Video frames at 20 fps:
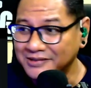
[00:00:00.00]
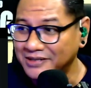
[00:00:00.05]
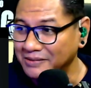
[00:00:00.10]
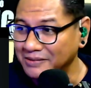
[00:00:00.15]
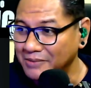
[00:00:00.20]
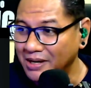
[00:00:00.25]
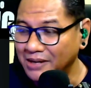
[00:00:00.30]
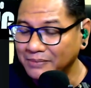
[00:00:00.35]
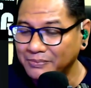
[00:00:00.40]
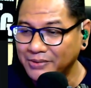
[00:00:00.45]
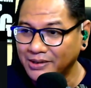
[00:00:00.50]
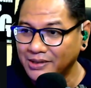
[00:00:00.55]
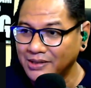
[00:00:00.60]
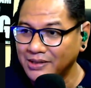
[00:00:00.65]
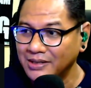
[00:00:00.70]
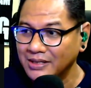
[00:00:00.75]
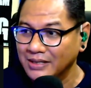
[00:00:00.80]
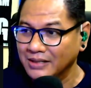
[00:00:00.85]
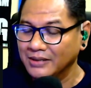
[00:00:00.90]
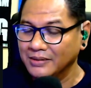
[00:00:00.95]
sering banget mereka
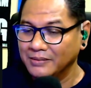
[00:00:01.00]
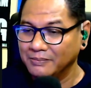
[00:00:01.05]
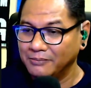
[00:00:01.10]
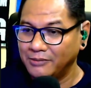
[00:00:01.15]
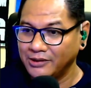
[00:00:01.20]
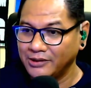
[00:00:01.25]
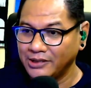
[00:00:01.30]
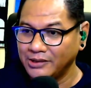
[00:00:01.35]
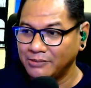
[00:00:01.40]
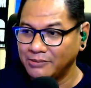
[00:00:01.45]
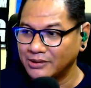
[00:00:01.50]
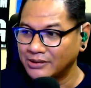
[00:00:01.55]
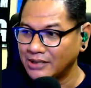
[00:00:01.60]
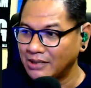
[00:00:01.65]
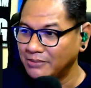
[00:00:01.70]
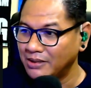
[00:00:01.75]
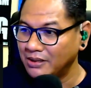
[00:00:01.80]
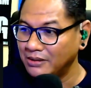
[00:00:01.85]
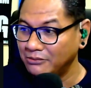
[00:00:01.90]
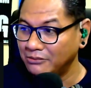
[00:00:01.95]
bernyanyi
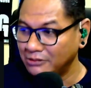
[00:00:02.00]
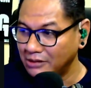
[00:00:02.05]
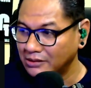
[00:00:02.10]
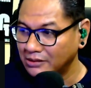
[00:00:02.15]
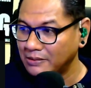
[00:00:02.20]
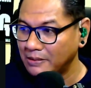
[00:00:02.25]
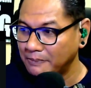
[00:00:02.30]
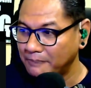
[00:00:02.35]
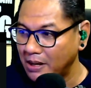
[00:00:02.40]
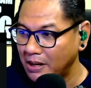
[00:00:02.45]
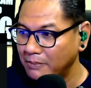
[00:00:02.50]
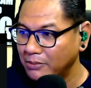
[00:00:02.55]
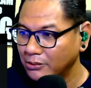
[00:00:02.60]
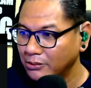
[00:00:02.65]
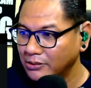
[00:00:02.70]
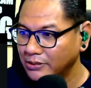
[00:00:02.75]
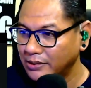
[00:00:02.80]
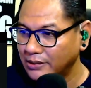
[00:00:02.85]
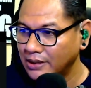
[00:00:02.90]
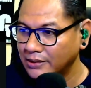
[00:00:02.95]
bersama udah paham
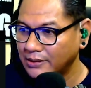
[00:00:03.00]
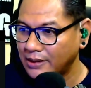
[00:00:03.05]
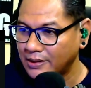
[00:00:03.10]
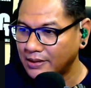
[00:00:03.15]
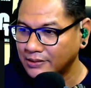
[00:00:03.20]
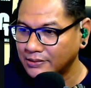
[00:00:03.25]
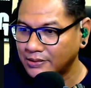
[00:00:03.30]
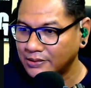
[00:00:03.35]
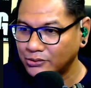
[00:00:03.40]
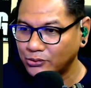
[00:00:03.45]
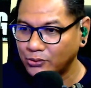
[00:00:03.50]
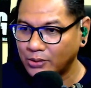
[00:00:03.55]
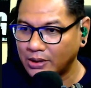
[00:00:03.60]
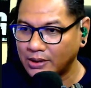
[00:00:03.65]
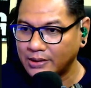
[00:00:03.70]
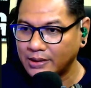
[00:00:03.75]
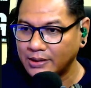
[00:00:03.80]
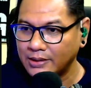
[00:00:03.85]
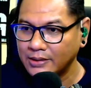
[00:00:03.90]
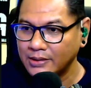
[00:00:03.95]
betul dengan karakter
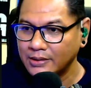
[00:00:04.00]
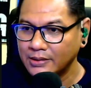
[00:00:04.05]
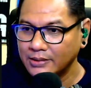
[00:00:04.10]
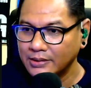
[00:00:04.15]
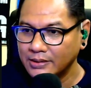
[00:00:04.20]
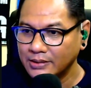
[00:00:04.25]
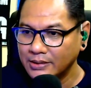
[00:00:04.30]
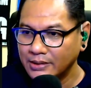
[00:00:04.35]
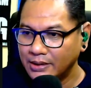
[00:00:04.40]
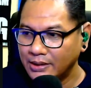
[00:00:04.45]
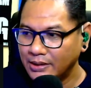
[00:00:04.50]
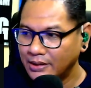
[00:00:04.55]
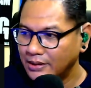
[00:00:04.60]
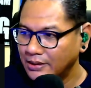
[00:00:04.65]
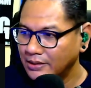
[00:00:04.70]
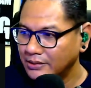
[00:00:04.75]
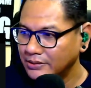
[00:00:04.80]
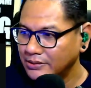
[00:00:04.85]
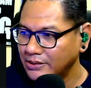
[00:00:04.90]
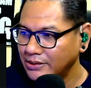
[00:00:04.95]
suara
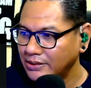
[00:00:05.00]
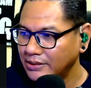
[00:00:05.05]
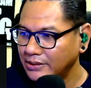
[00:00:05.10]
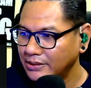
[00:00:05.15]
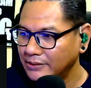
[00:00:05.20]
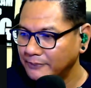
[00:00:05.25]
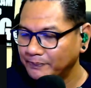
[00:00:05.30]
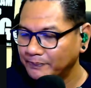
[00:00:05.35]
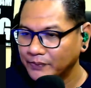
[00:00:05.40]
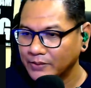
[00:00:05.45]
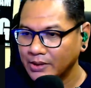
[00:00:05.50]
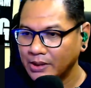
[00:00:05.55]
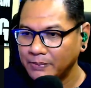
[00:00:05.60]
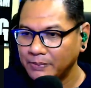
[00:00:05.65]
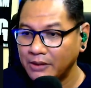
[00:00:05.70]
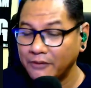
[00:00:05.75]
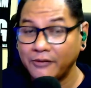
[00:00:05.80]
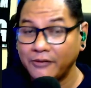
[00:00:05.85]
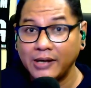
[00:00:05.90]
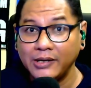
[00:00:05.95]
uh, si
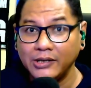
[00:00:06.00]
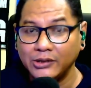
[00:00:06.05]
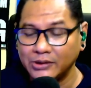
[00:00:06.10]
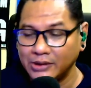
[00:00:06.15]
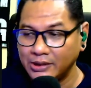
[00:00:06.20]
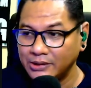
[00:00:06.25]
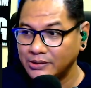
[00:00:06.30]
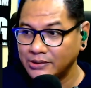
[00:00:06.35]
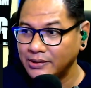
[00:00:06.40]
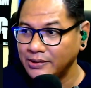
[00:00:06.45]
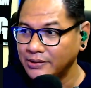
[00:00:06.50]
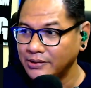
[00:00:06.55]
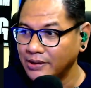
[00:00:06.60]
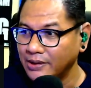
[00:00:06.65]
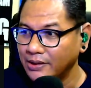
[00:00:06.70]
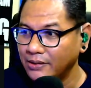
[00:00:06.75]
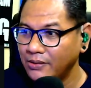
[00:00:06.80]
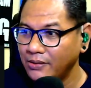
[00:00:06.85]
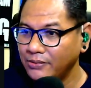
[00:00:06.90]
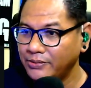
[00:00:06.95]
apa Fanny
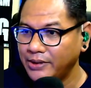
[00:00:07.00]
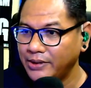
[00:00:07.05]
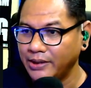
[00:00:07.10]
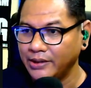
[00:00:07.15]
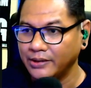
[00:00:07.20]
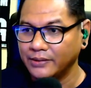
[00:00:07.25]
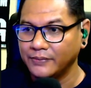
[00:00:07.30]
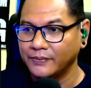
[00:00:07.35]
istrinya oke okay.